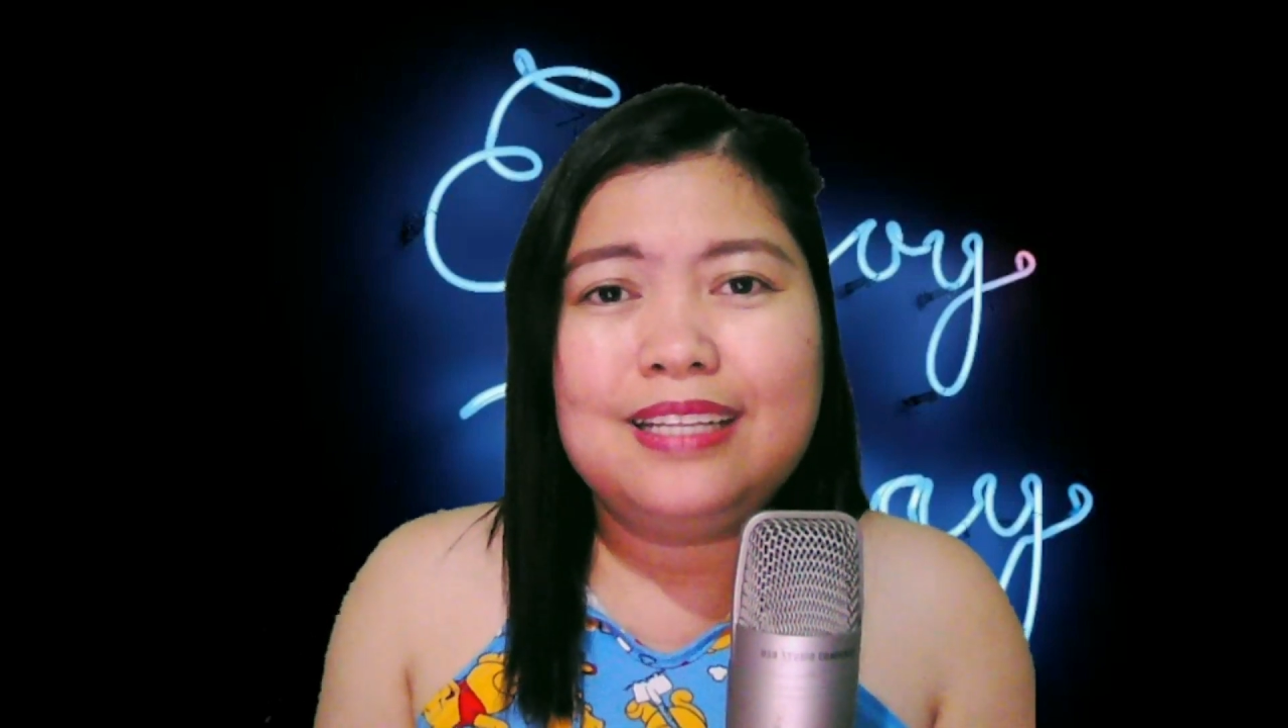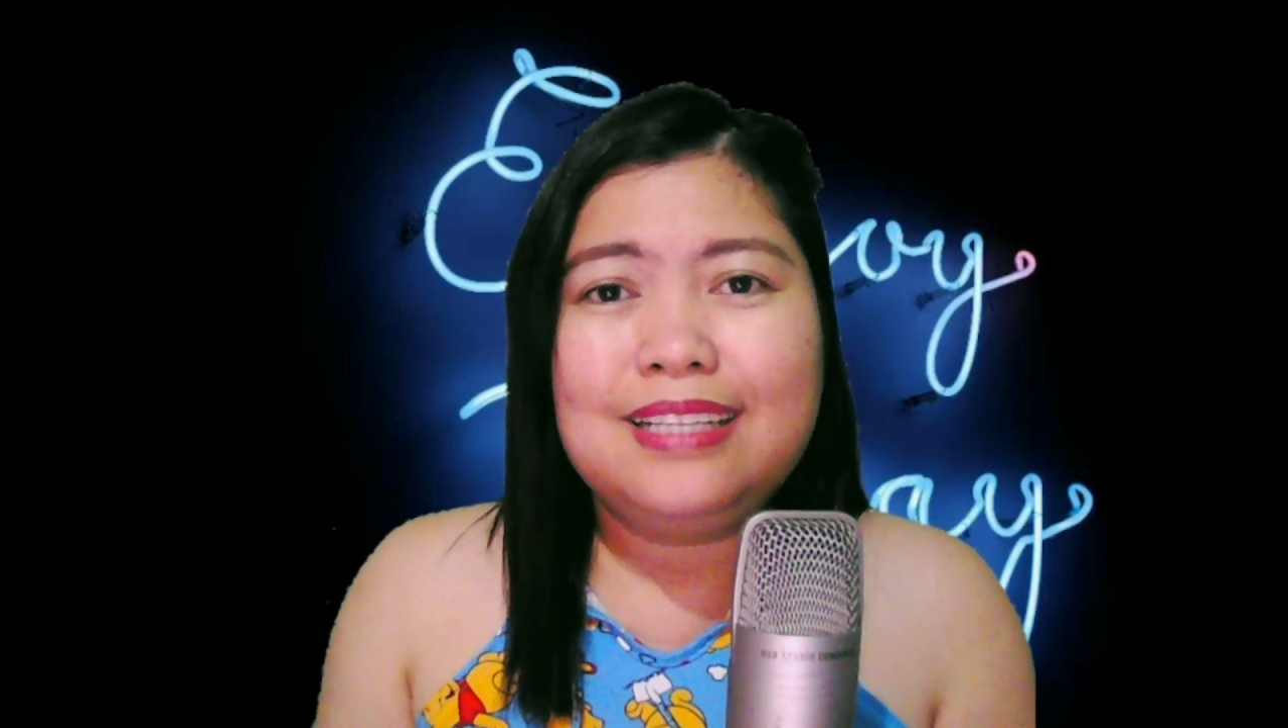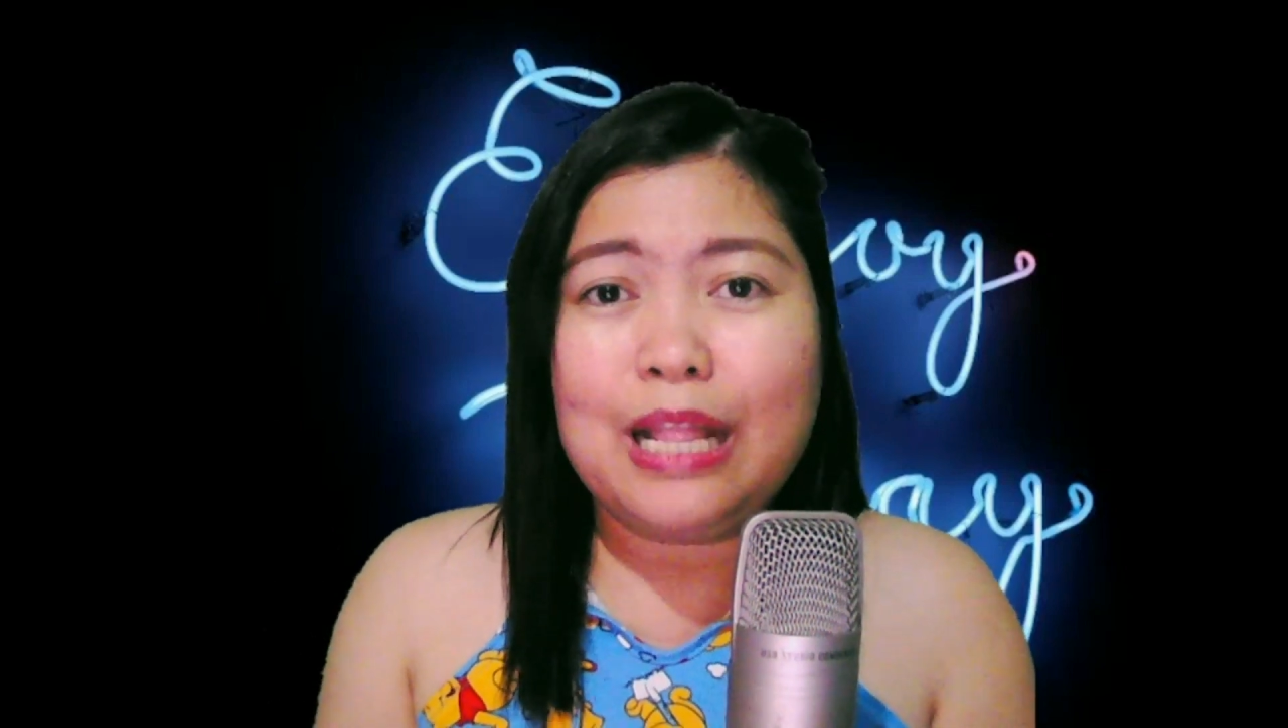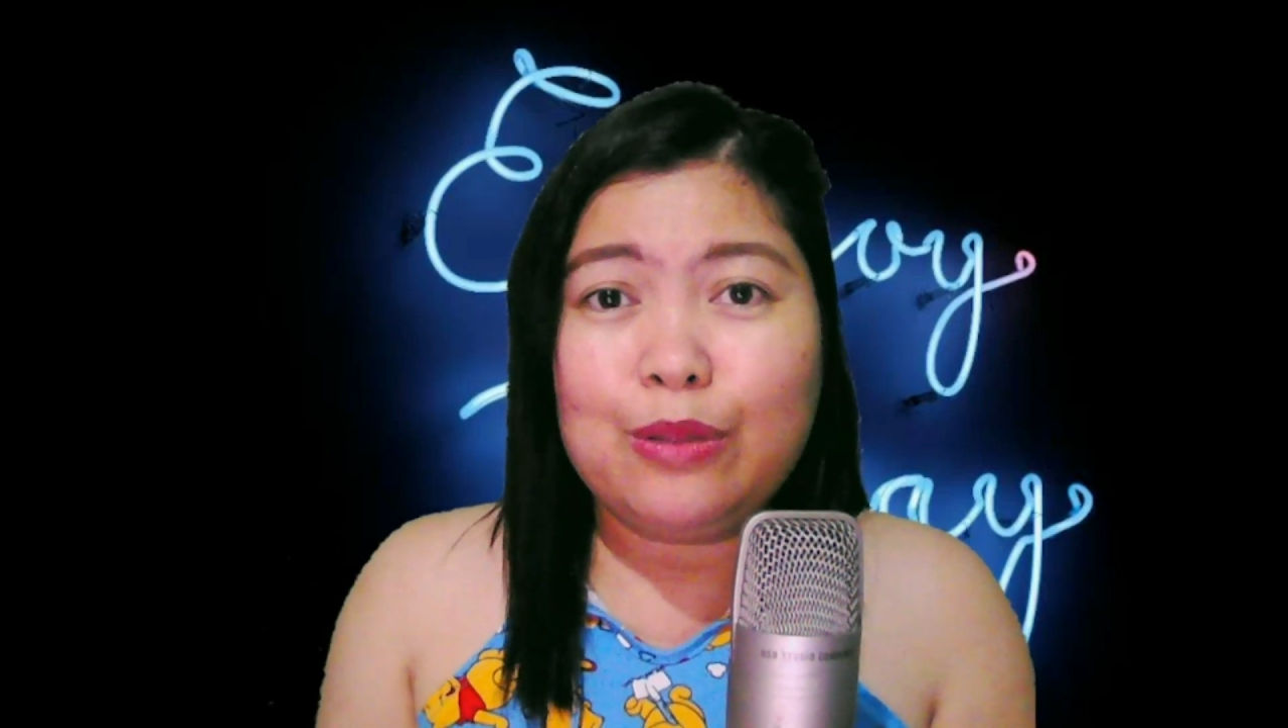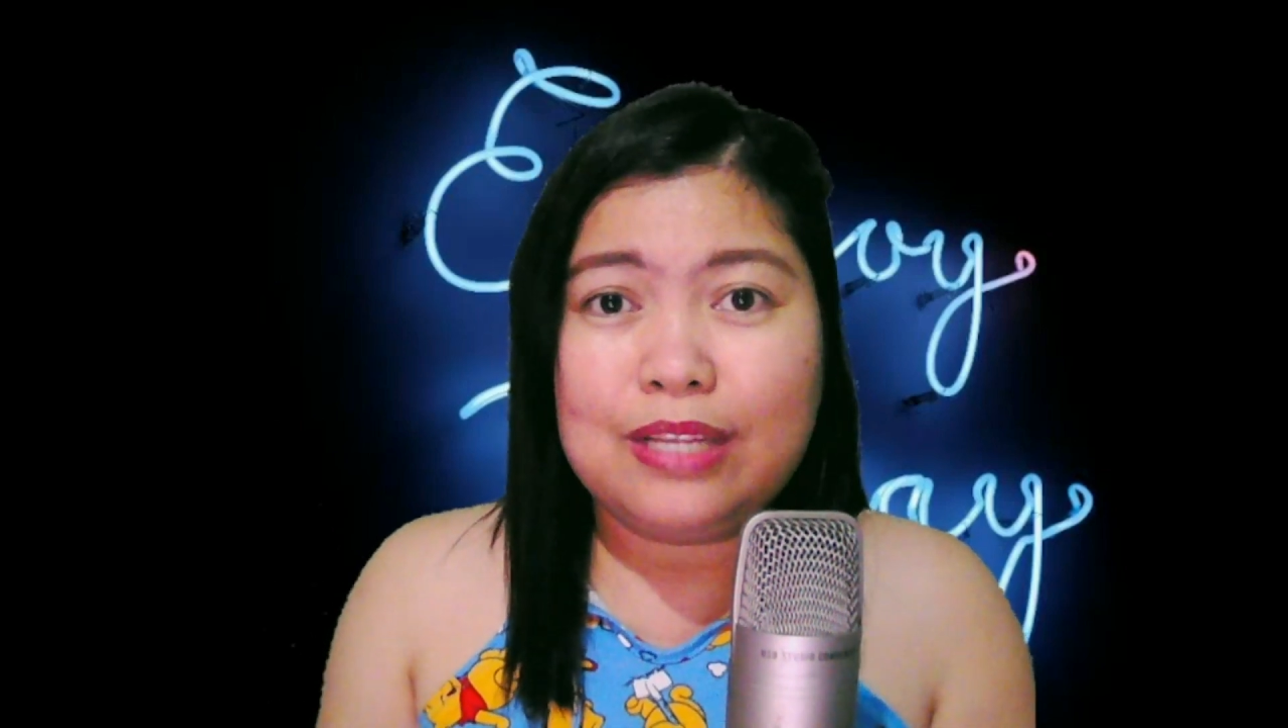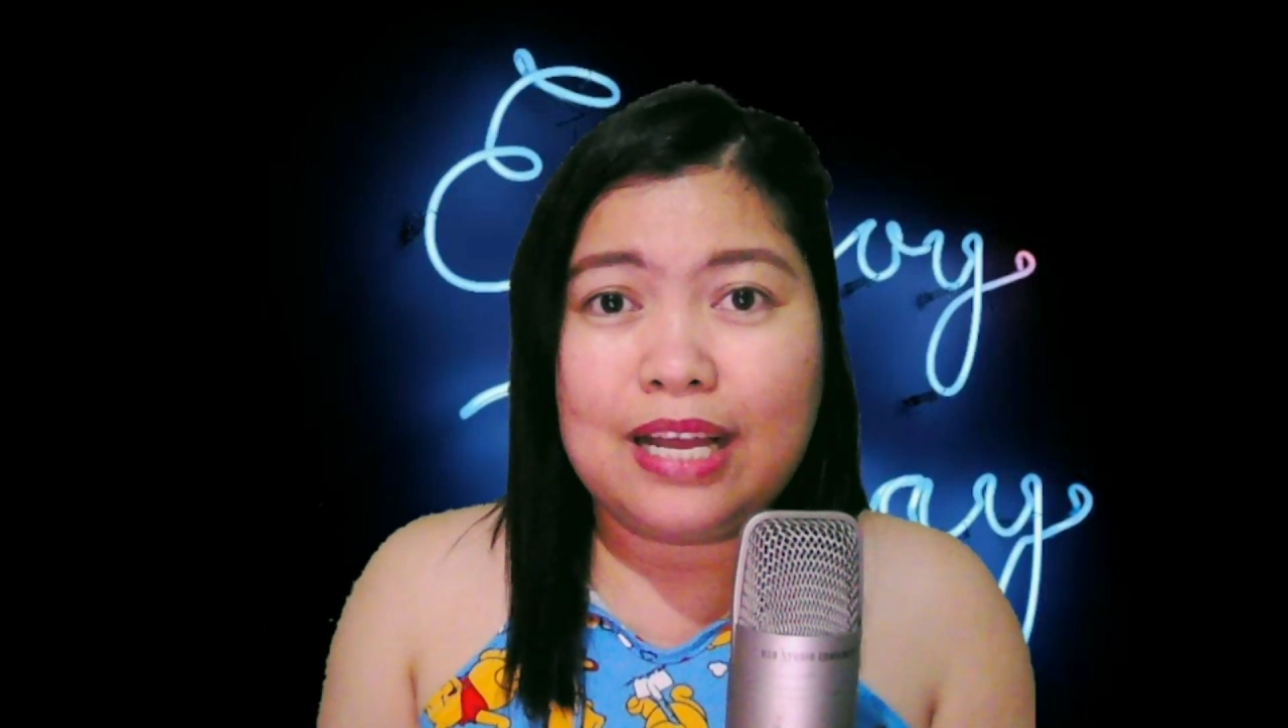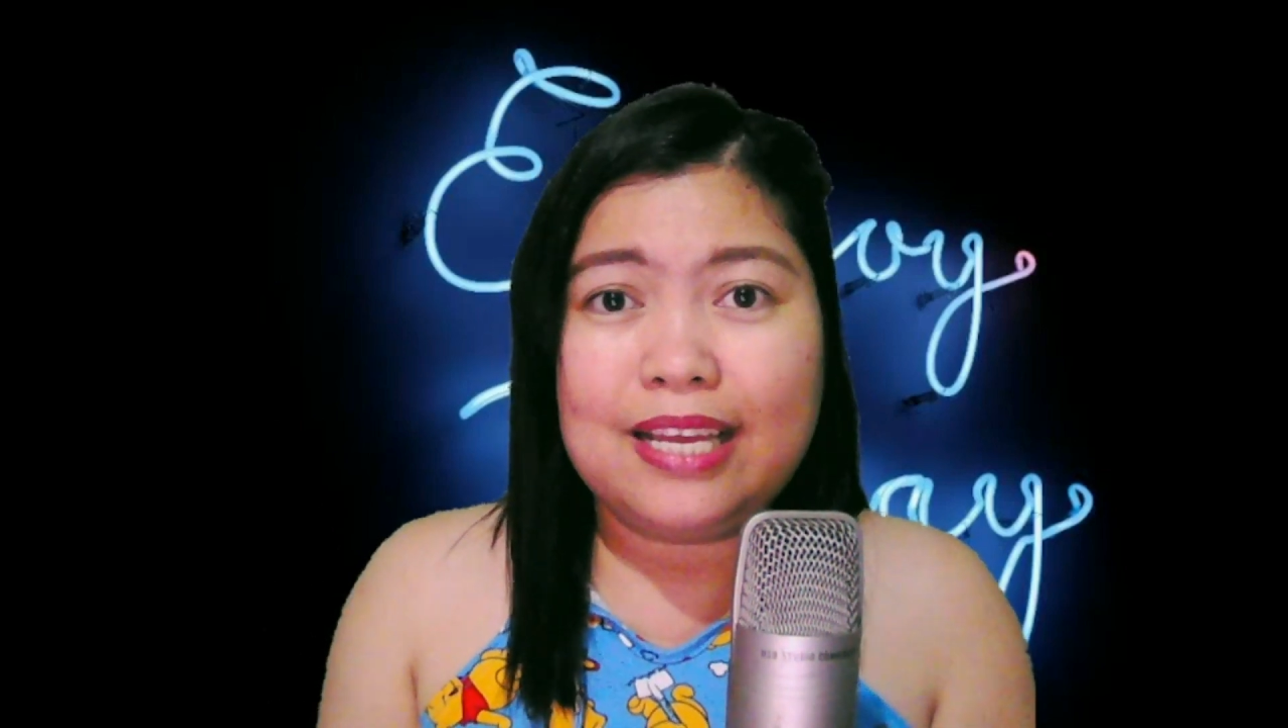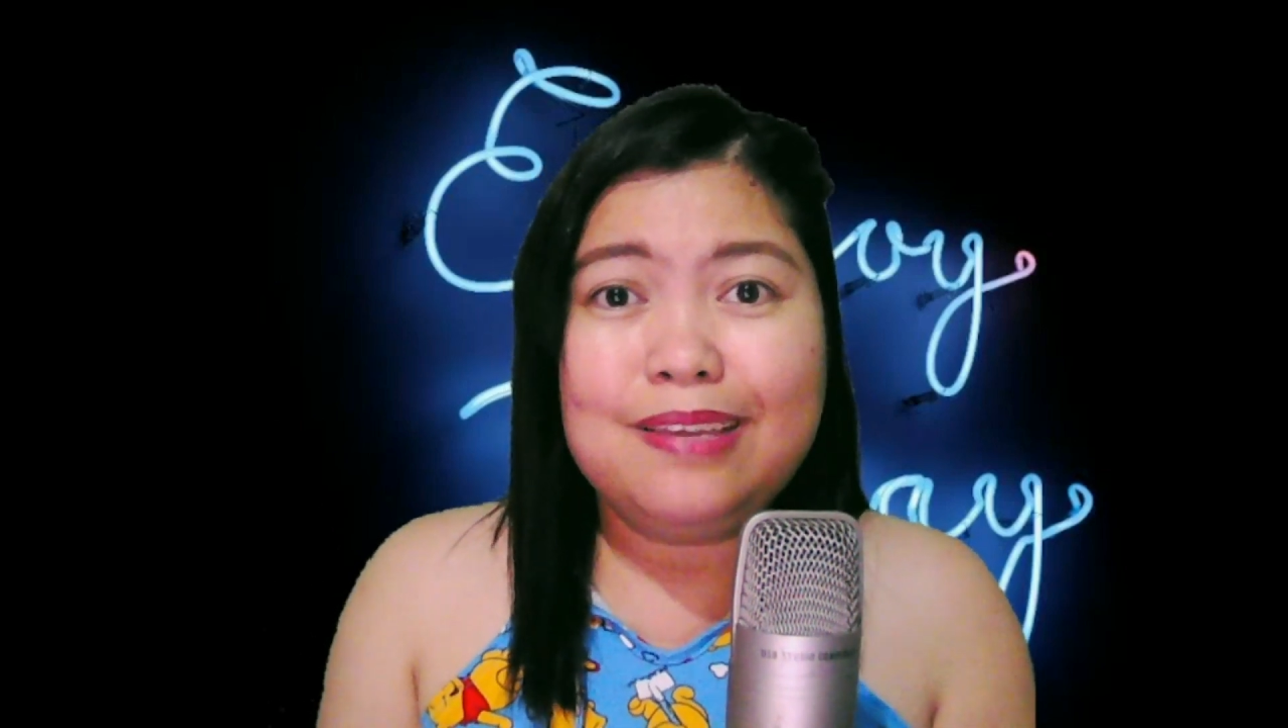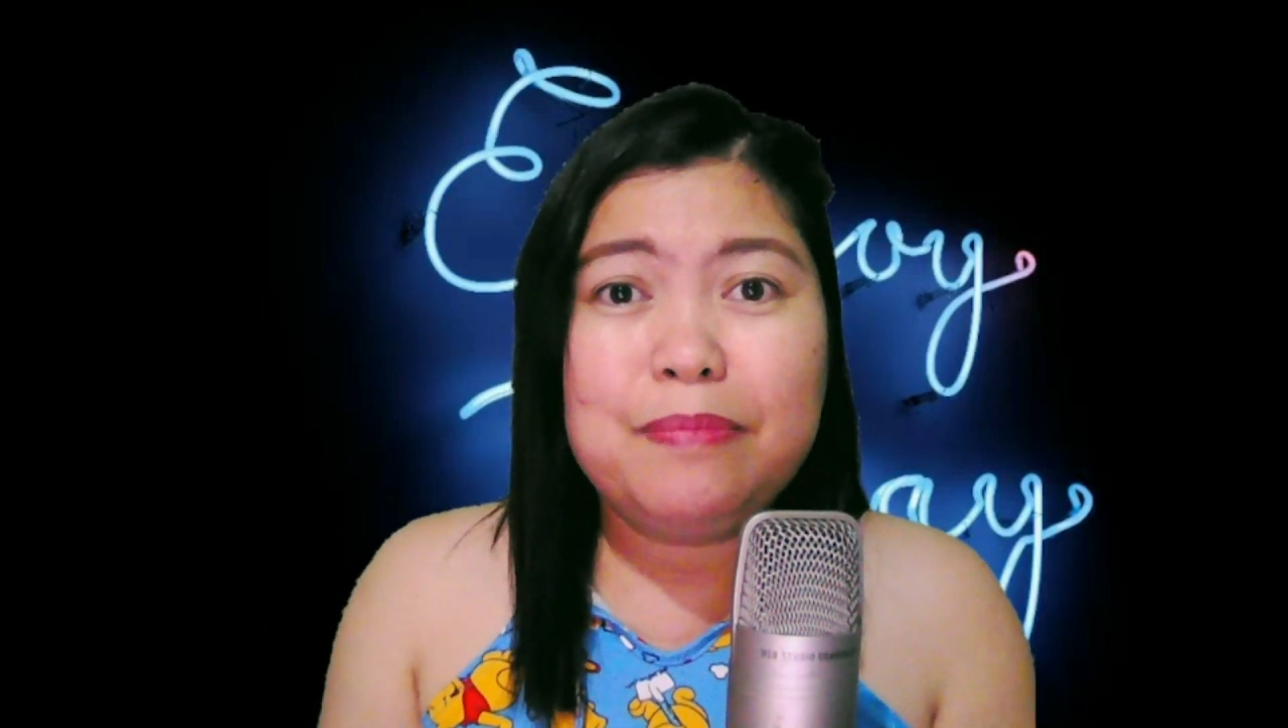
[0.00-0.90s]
lalo na kay